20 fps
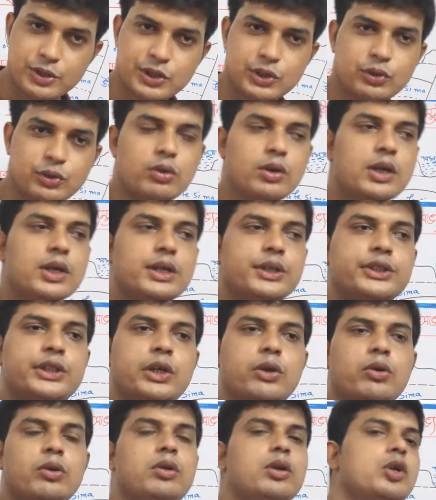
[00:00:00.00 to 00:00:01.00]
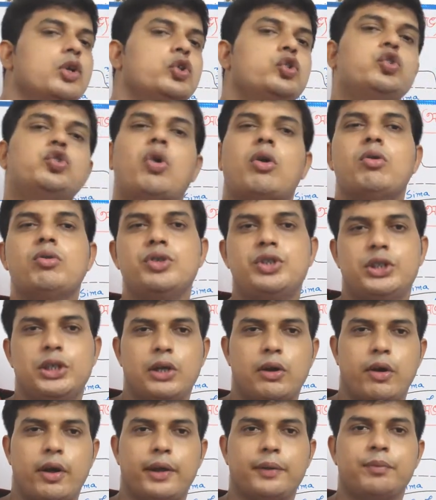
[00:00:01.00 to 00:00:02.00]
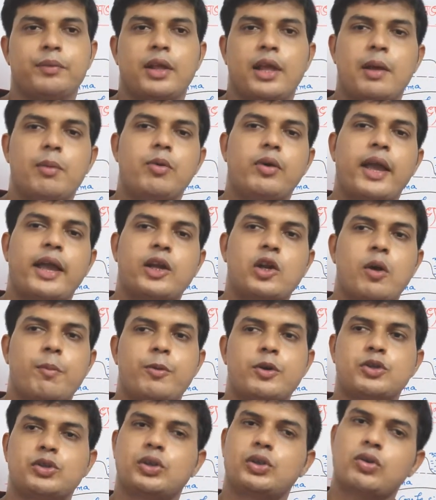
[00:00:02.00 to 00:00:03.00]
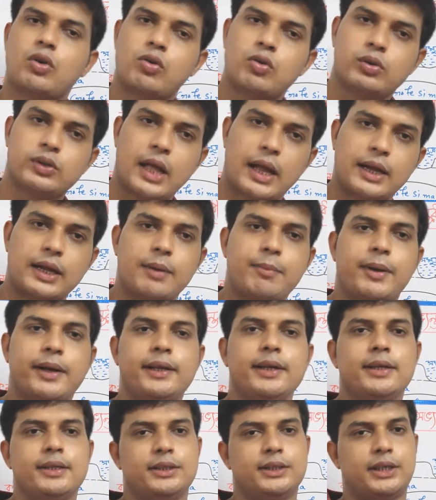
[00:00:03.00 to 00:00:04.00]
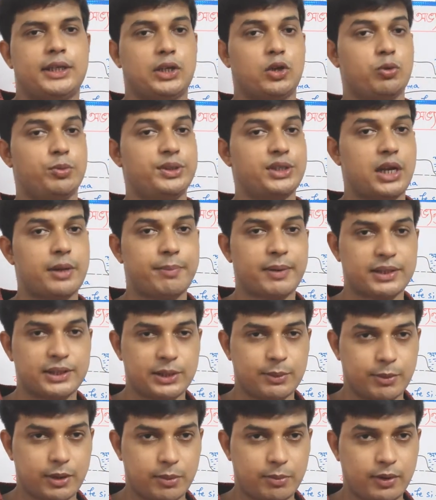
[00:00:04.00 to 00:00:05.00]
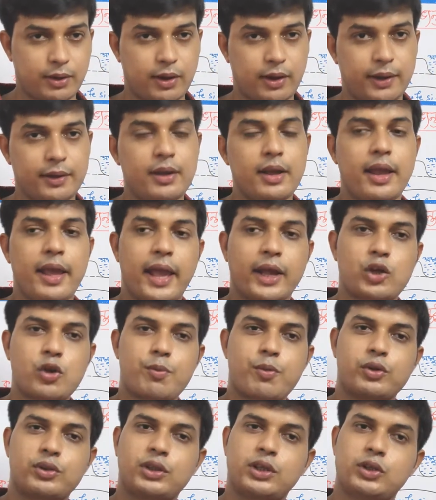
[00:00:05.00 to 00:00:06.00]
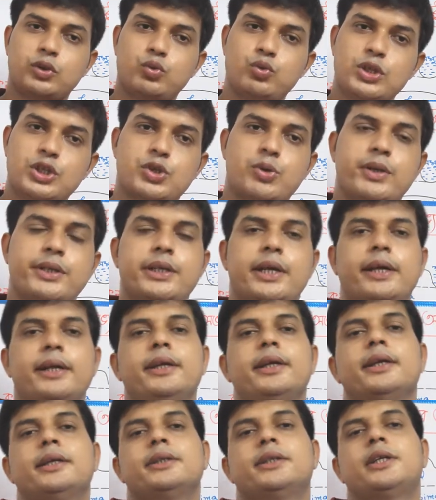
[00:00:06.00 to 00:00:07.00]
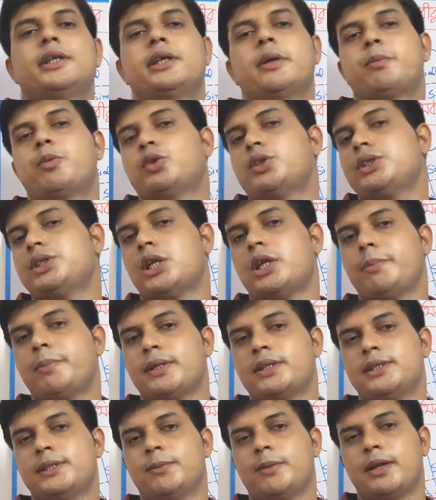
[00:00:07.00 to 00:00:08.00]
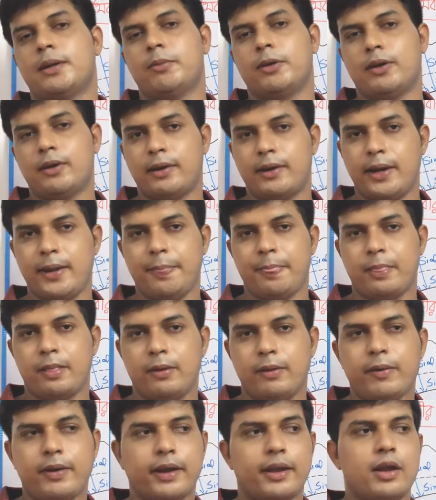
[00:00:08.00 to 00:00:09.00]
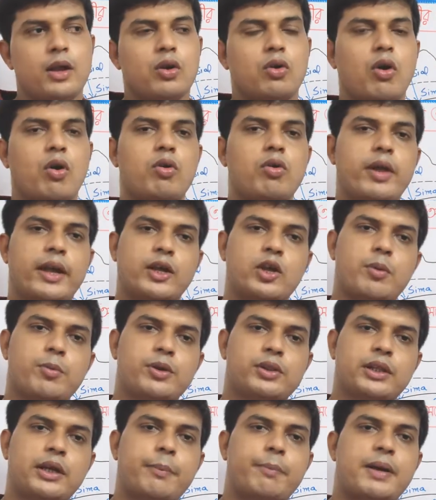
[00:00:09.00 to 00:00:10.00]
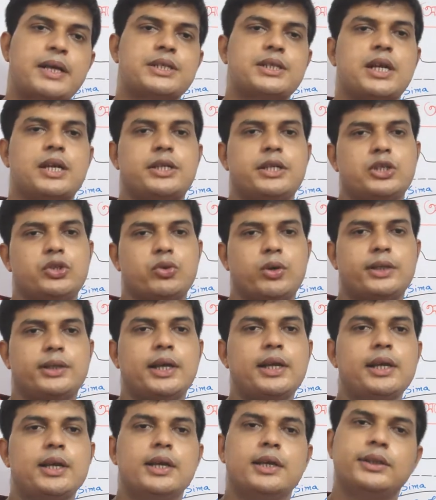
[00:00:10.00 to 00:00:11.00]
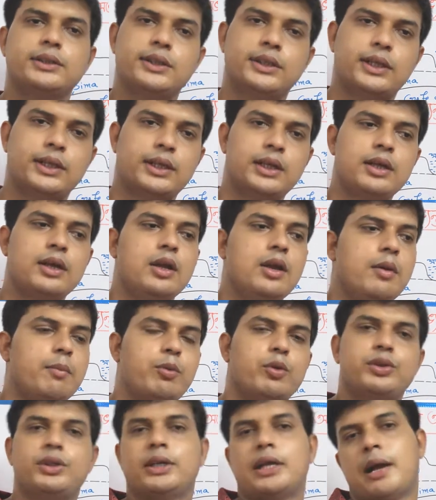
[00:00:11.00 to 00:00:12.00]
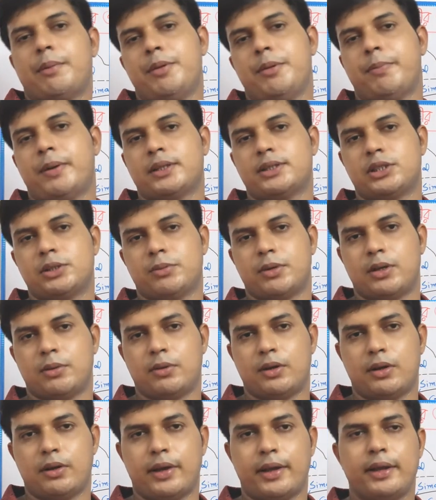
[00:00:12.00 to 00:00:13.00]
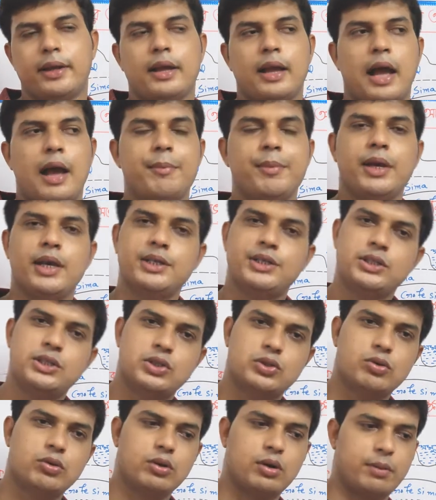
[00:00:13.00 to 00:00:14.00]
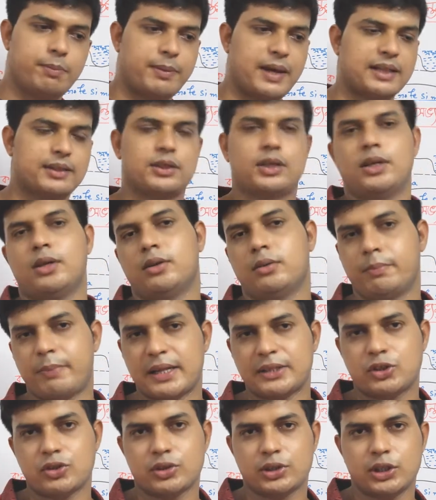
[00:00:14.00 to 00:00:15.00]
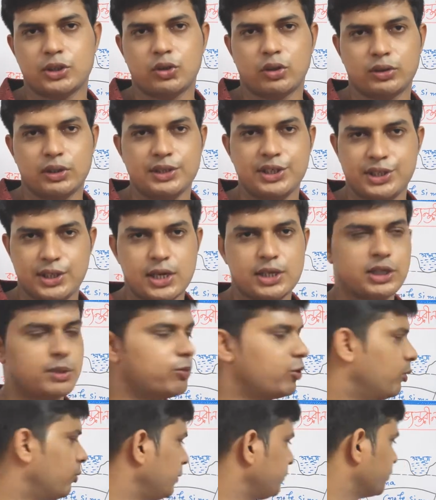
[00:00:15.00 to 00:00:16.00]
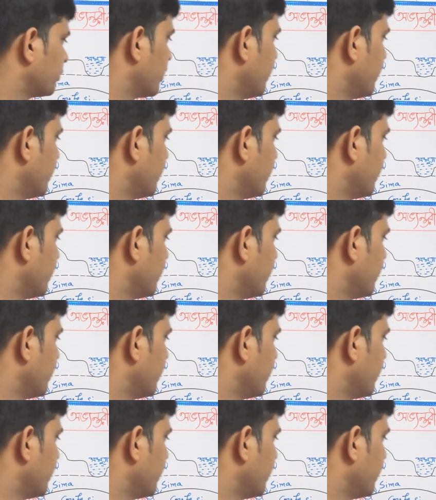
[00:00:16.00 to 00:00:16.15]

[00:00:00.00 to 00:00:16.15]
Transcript: পরিচিত সেগুলো চলনশীল হয় এবং একে অপরের সাথে কখনো ধাক্কা মারে যেটাকে অভিসারী পাত সীমানা বলা হয় একে অপরের থেকে দূরে সরে যায় যেটাকে প্রতিসারী পাত সীমানা বলা হয় ওকে কখনো একে অপরের থেকে পাশ কাটিয়ে চলে যায় সেটাকে প্রতিগামী পাত সীমানা বলা হয় আমি এই জিনিসগুলো পাতে পাত সংস্থান তত্ত্বে ডিটেলসে বলবো